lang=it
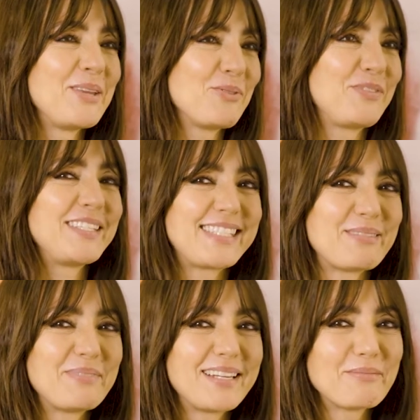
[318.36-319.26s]
meno
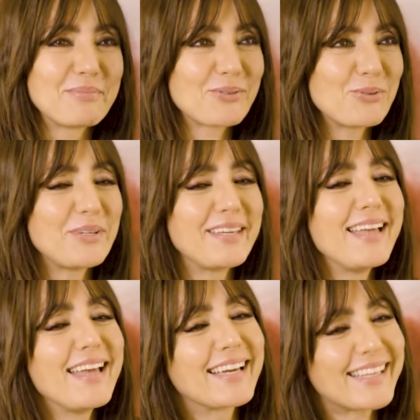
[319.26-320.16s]
visibile, per cui
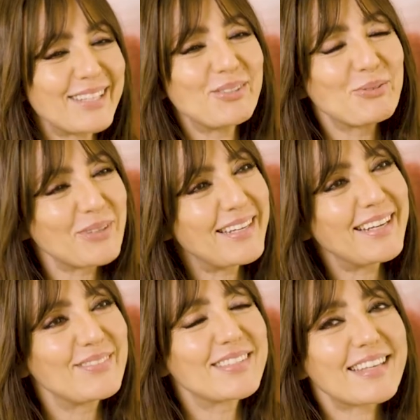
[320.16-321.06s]
credo in quegli
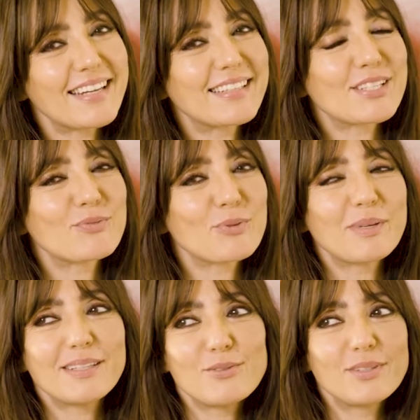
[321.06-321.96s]
anni mi sarei
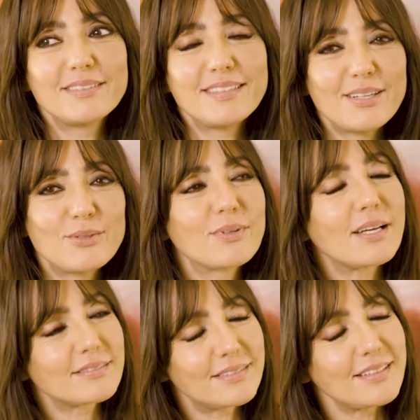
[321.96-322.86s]
trasformata volentieri in un
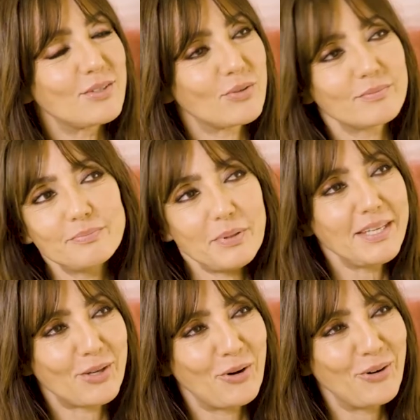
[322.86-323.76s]
gattino
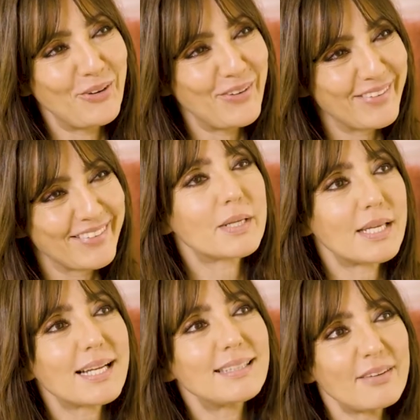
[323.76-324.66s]
piccolo, perché
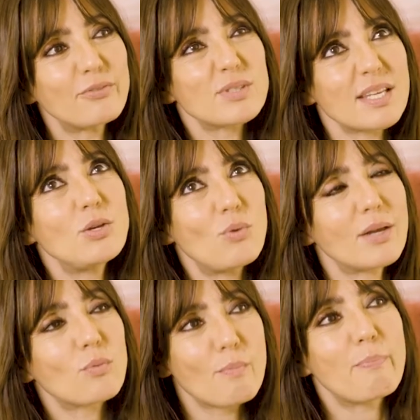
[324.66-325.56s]
in realtà forse io
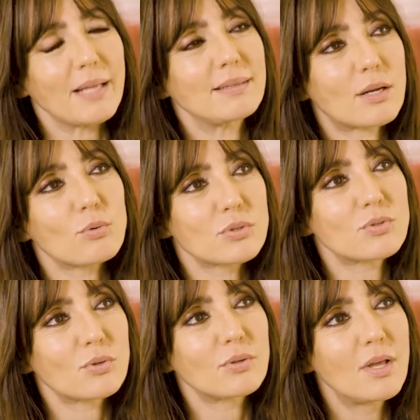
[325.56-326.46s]
ero un panda
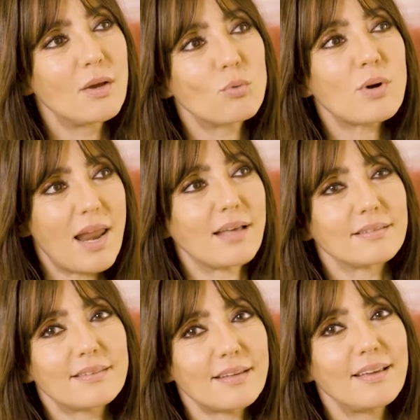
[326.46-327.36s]
rosso
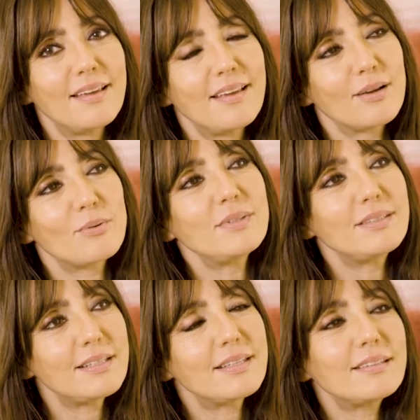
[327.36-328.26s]
urlante
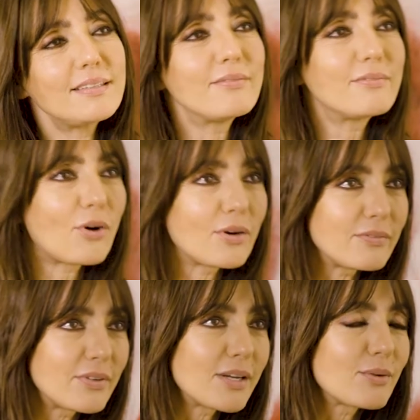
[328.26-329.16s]
quindi l'idea di
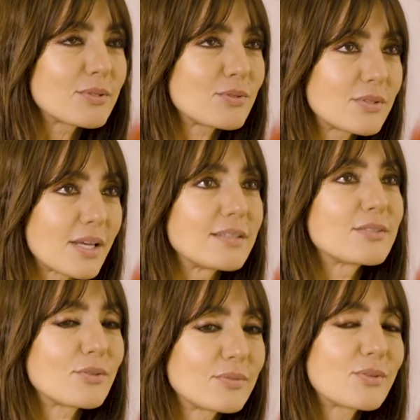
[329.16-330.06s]
involvere in questo
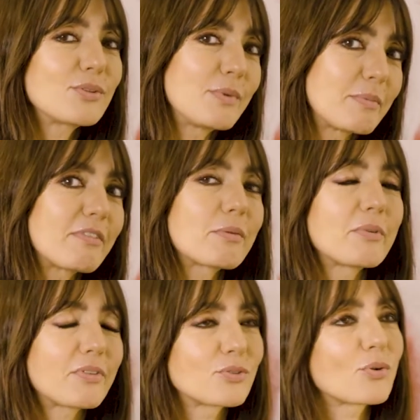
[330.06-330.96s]
senso, secondo me, mi
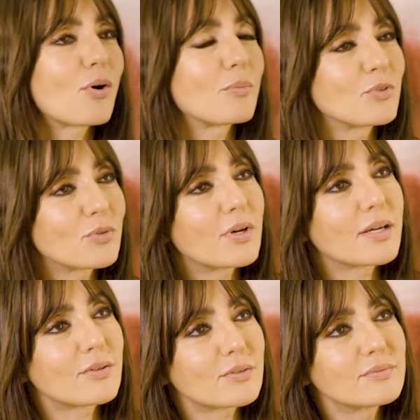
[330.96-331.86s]
avrebbe fatto comodo,
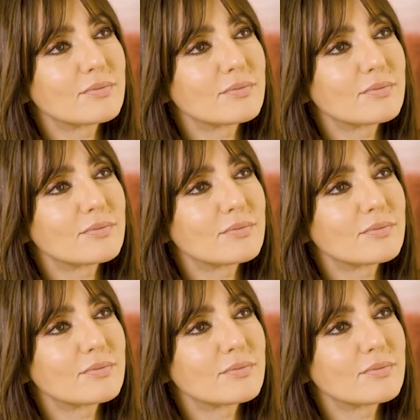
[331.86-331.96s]
ecco.